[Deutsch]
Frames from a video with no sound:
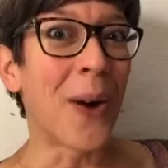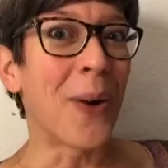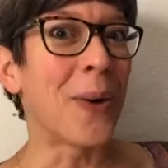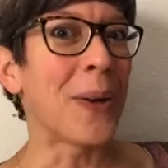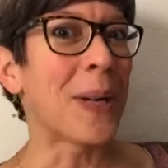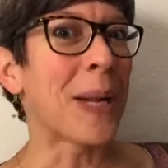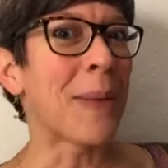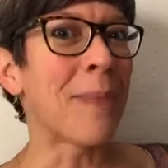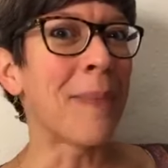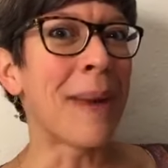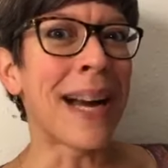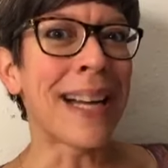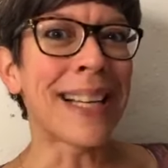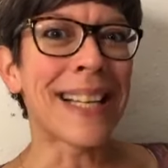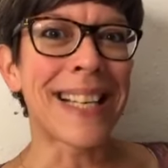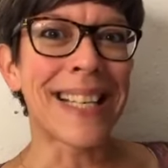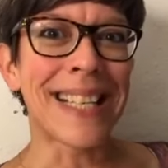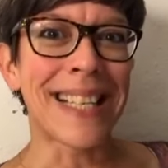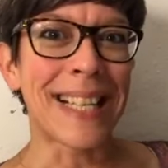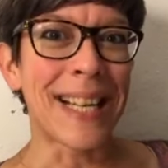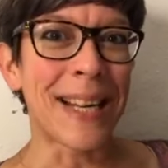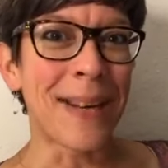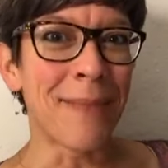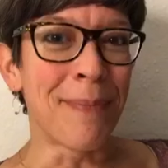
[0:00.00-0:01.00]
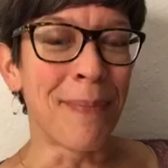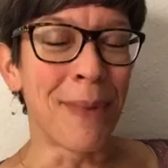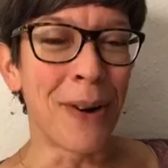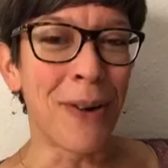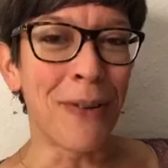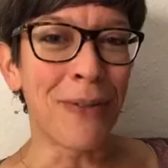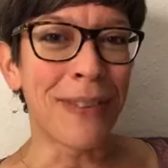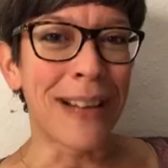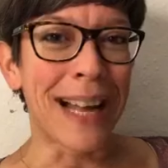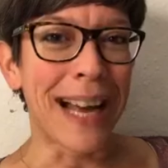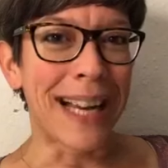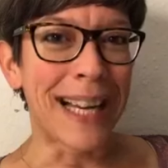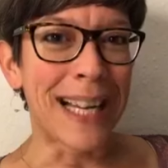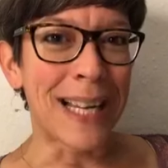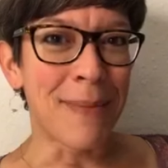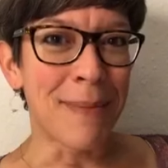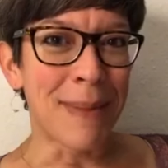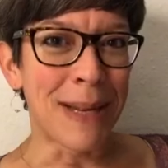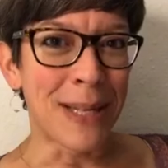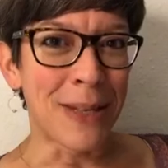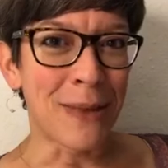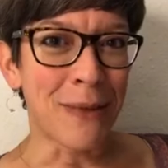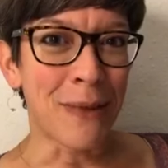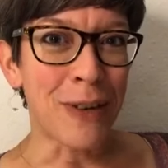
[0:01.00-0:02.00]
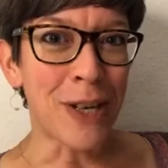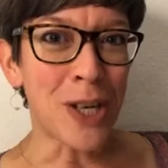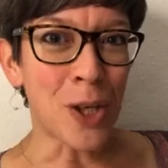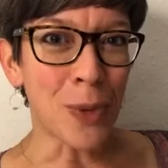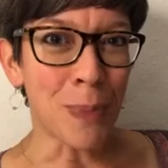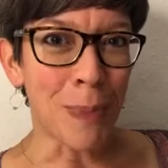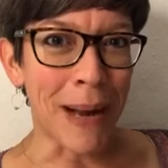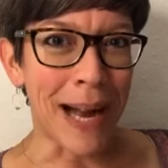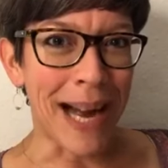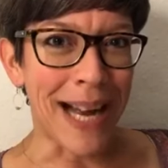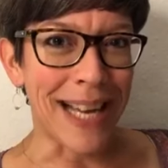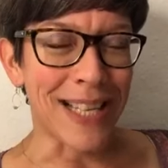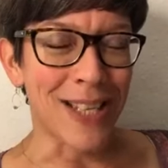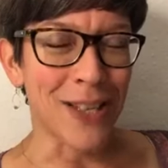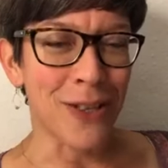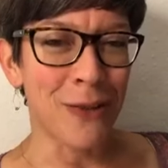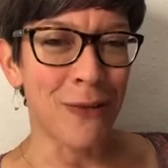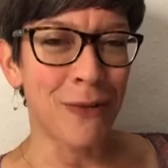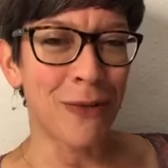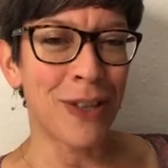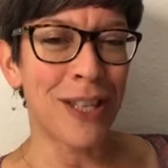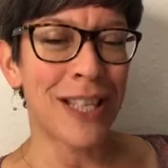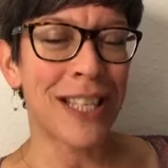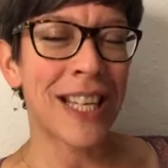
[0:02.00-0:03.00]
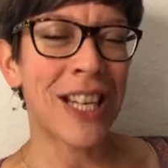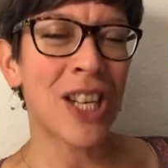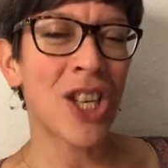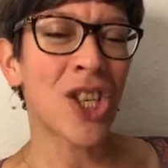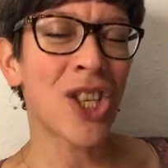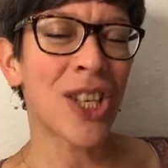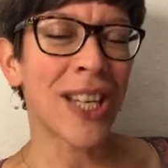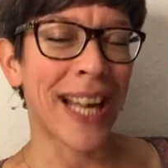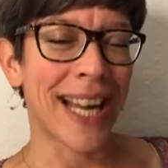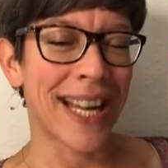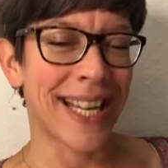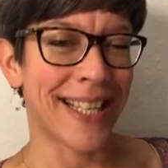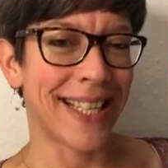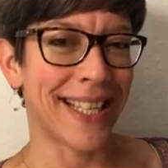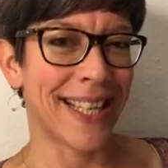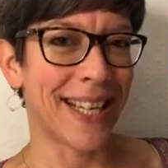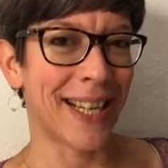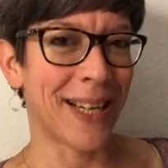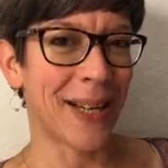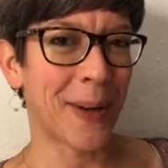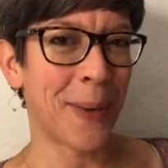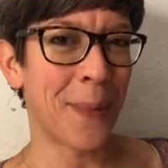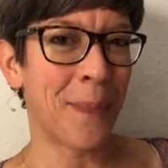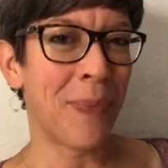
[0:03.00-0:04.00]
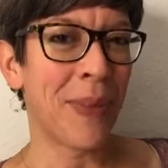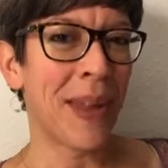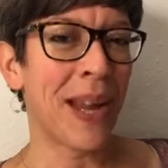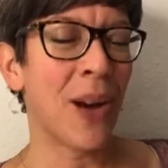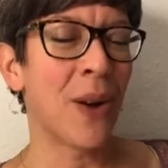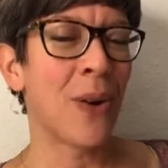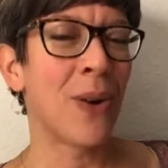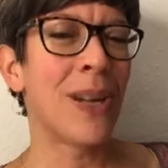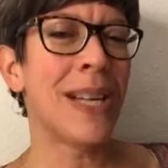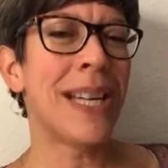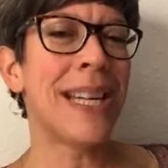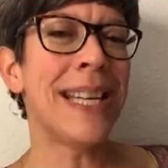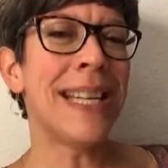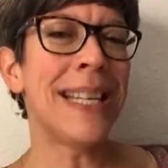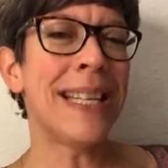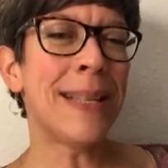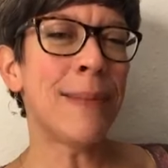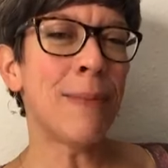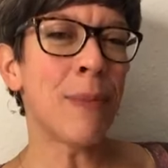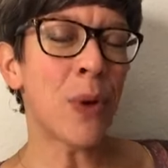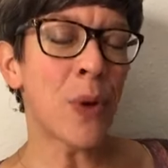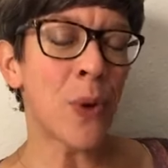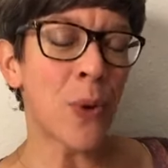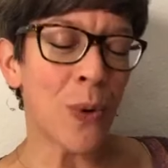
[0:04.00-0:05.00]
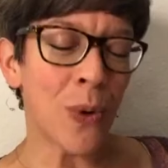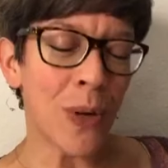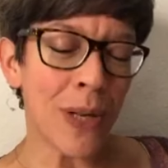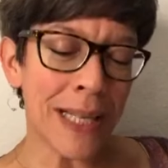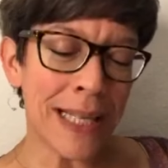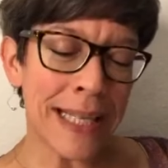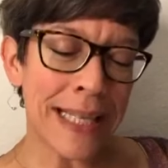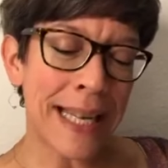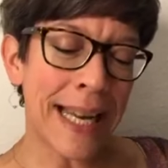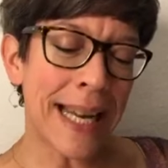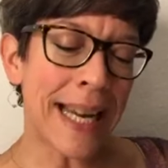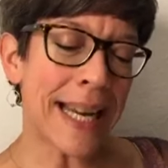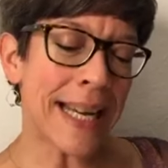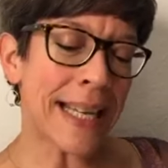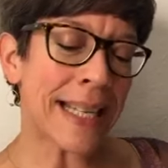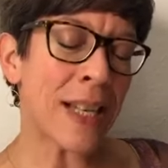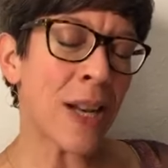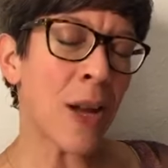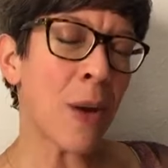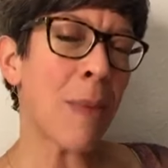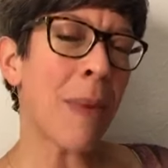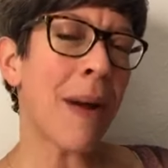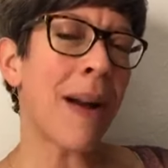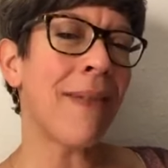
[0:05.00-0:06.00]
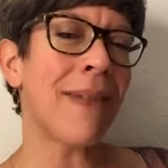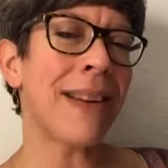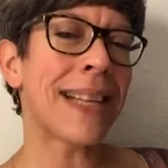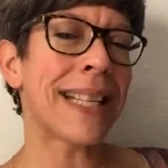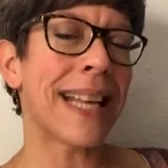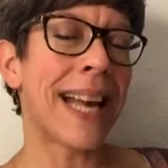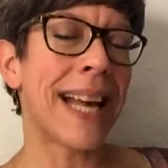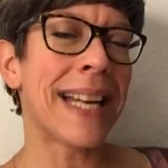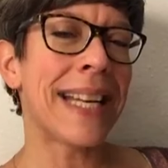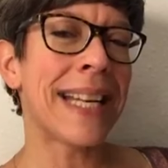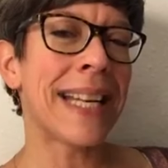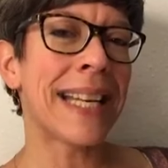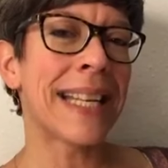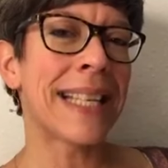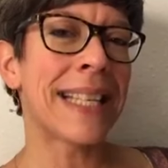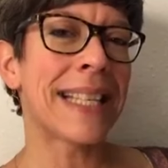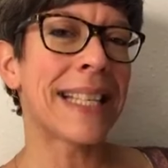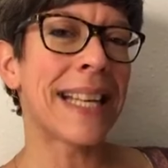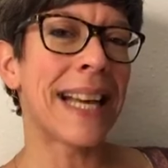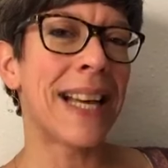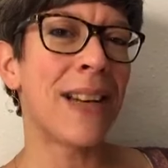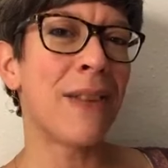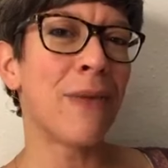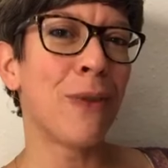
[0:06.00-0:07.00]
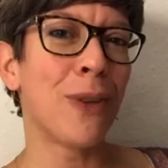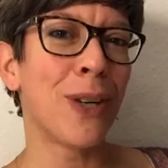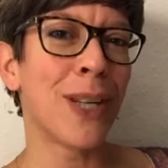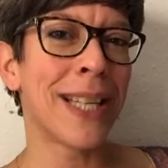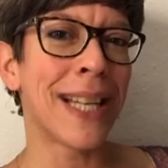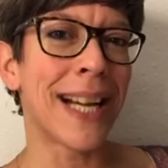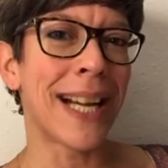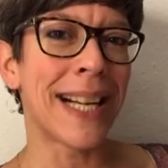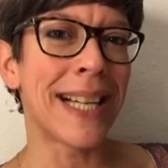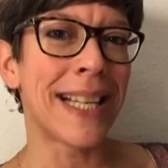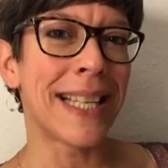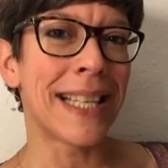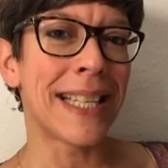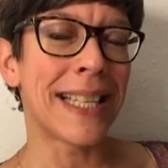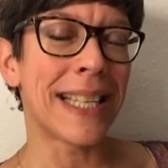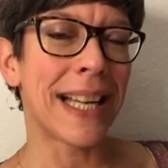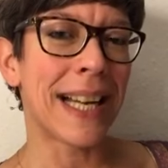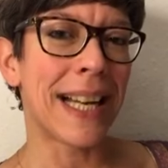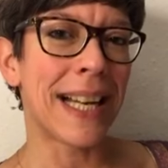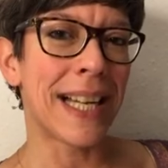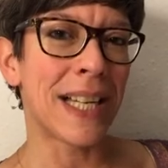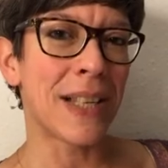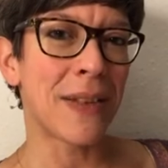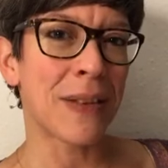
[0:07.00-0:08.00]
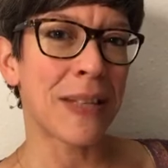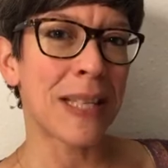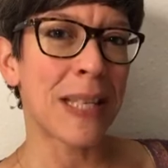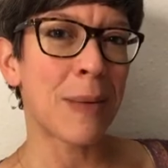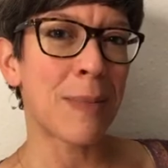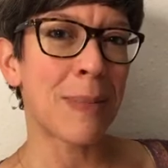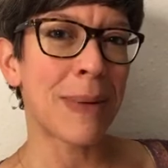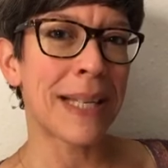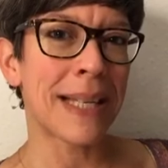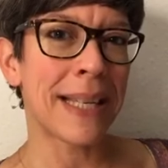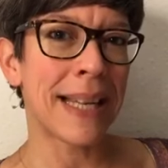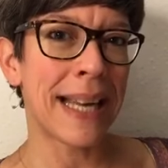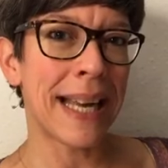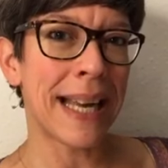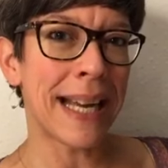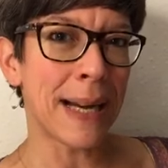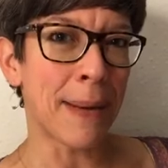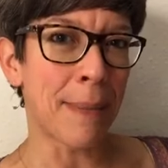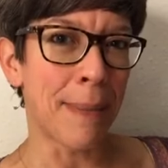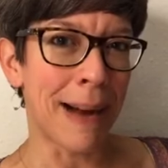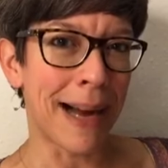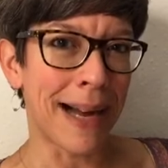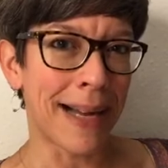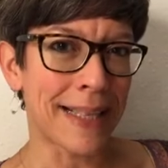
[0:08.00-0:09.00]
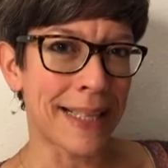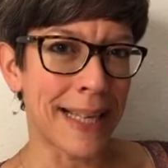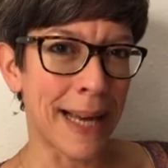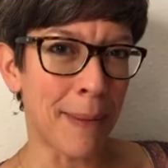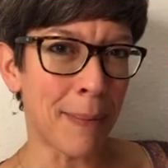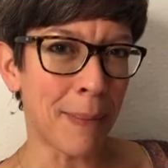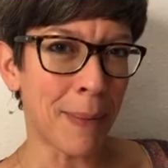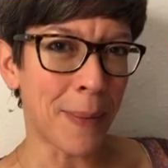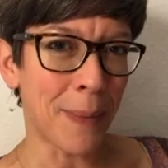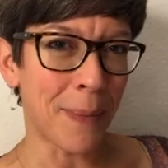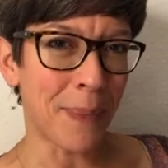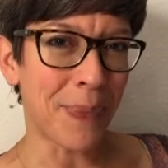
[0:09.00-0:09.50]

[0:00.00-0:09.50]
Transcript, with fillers: Und dann macht das Leben oft gar nicht mehr so viel Spaß und wird sehr stressig. Und in diesem Kurs, der echt nochmal was anderes sein wird als alles, was ich bisher gemacht habe,